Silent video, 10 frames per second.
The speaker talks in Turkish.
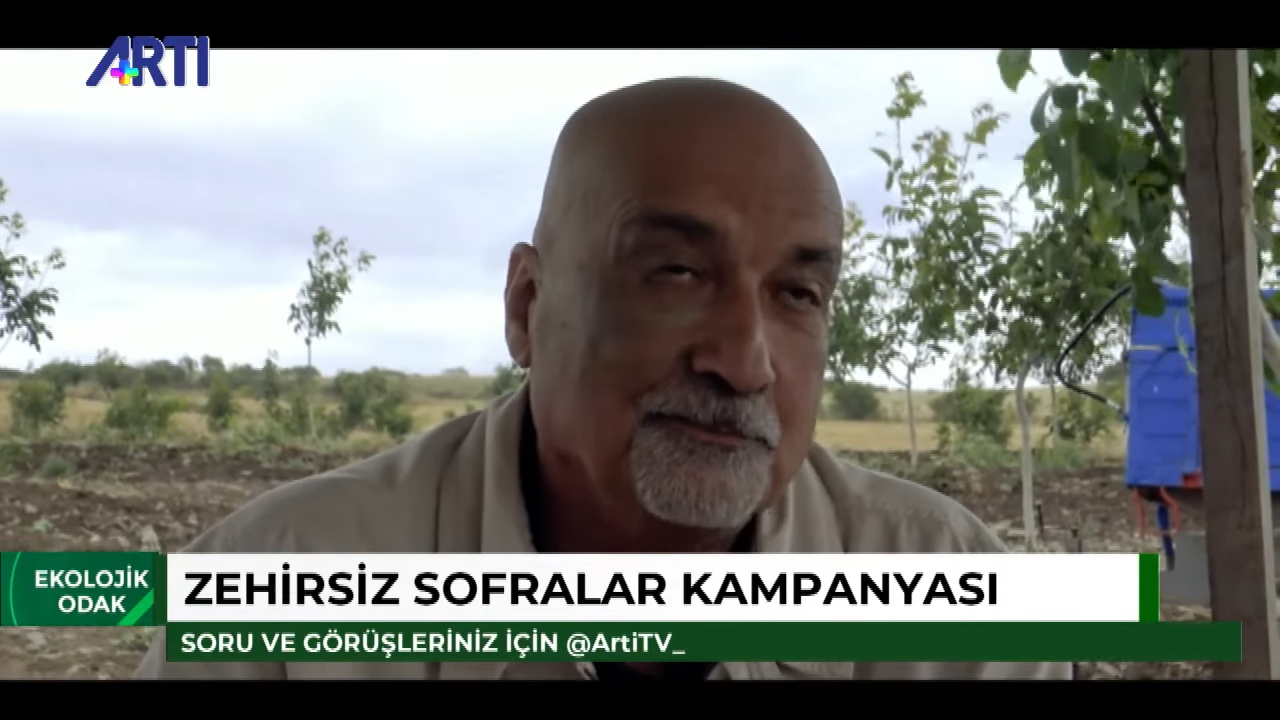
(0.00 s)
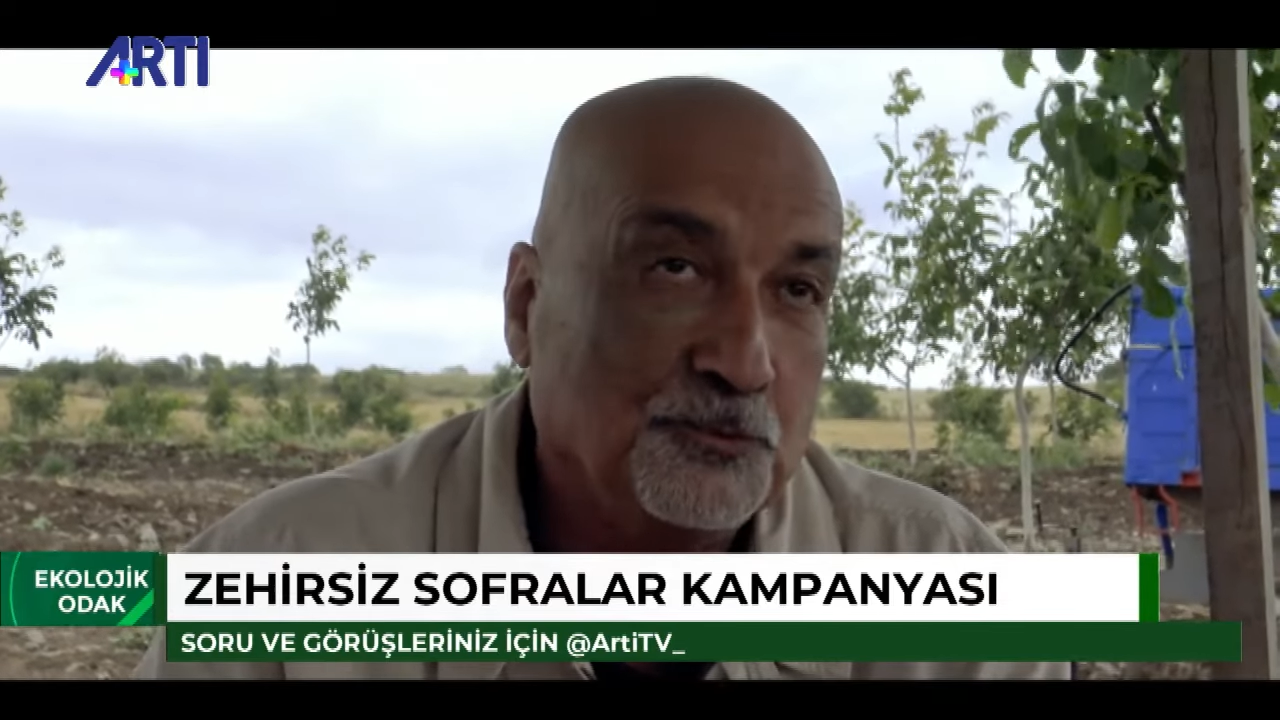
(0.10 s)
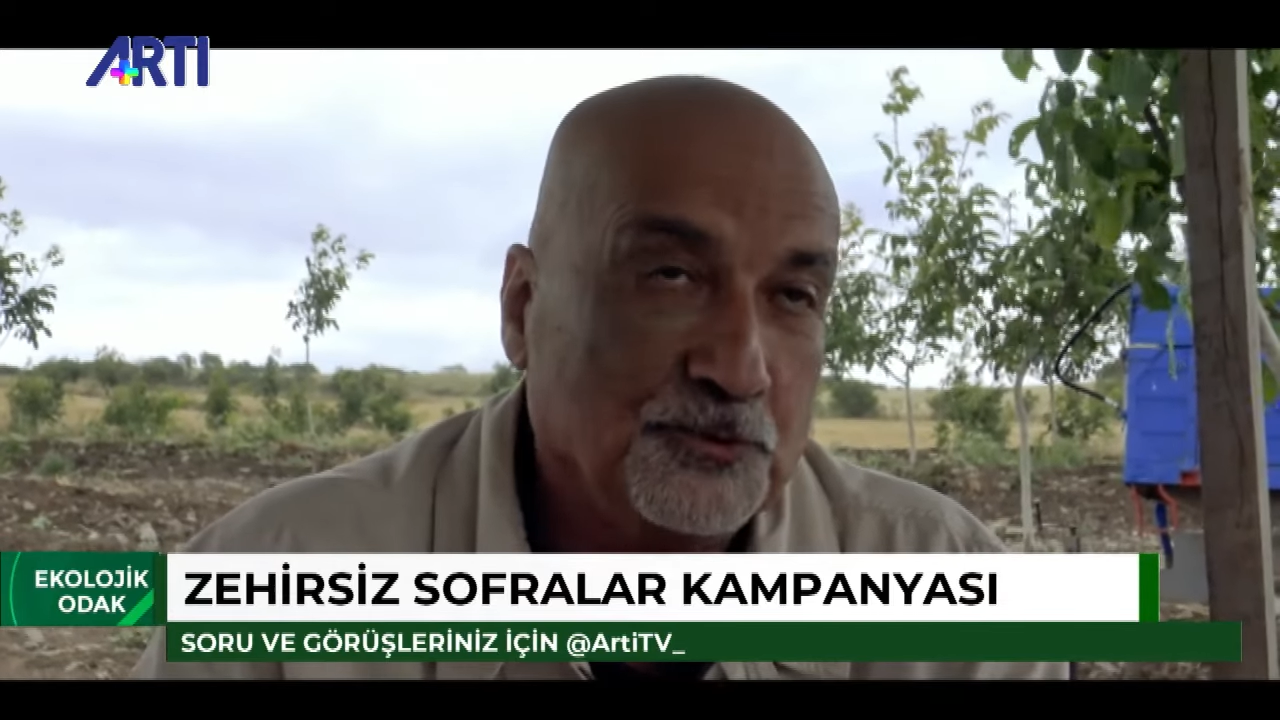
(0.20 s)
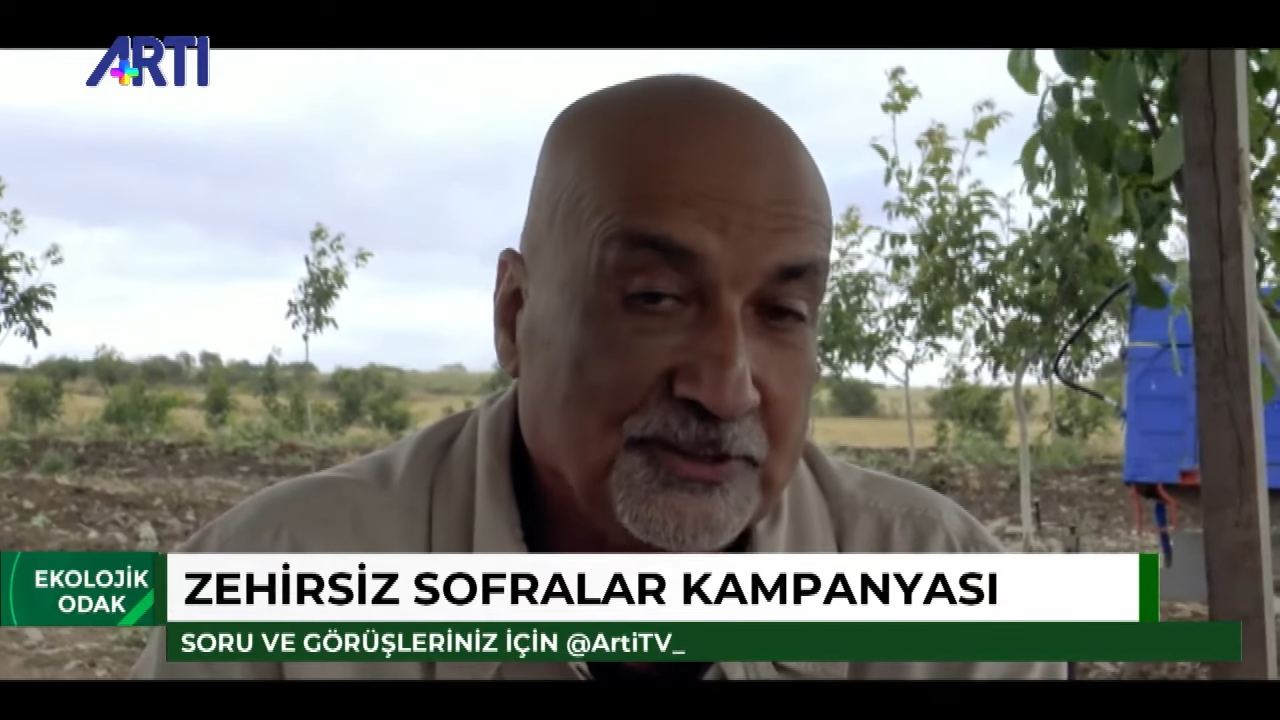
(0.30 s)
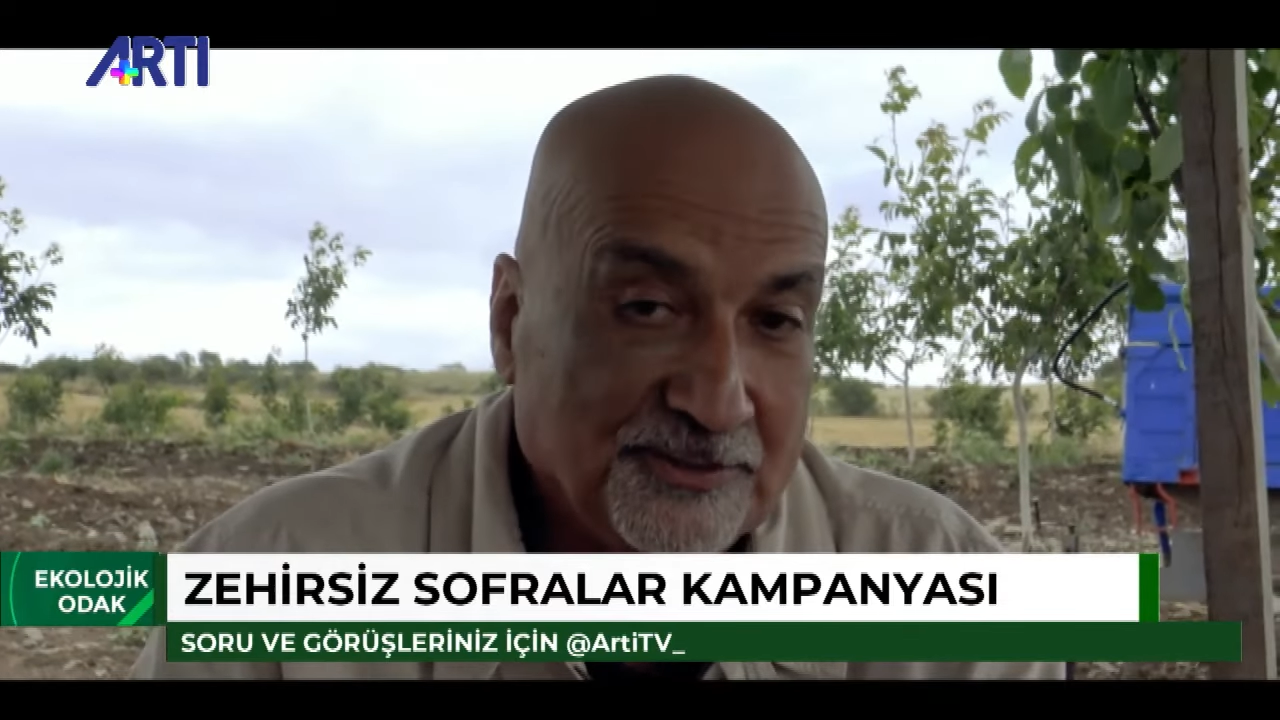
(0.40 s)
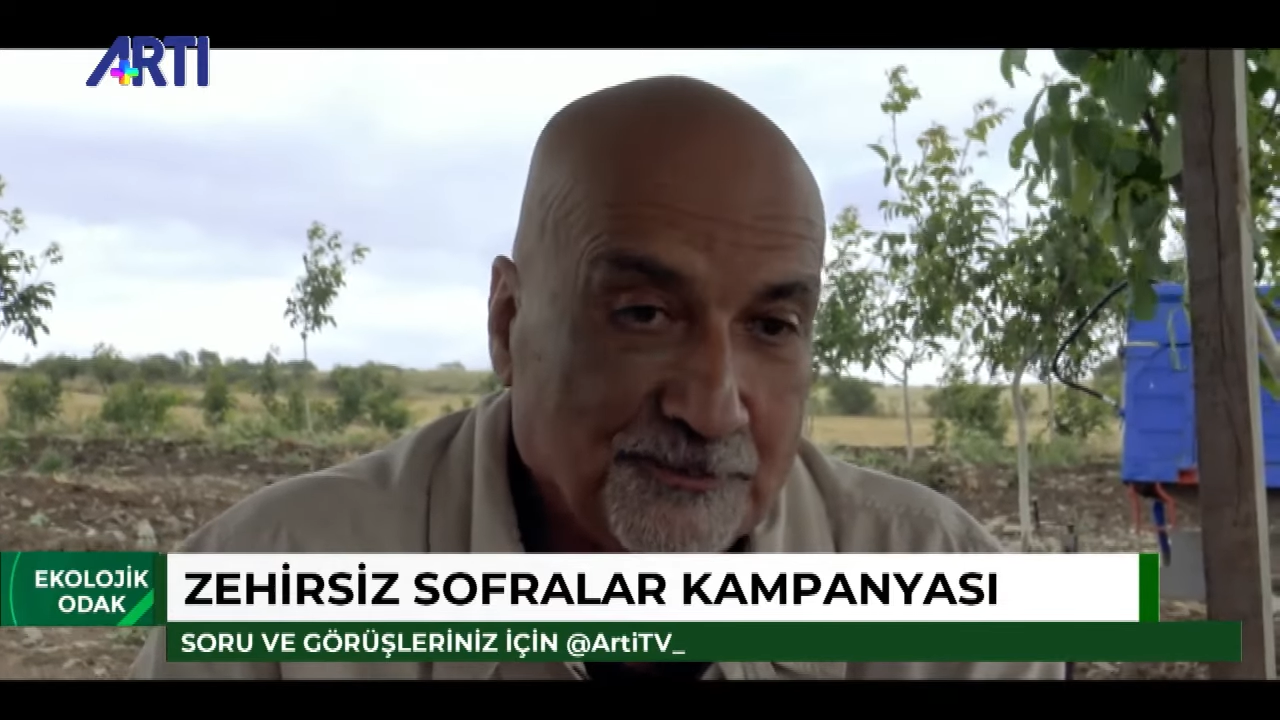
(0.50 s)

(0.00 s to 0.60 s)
ve bu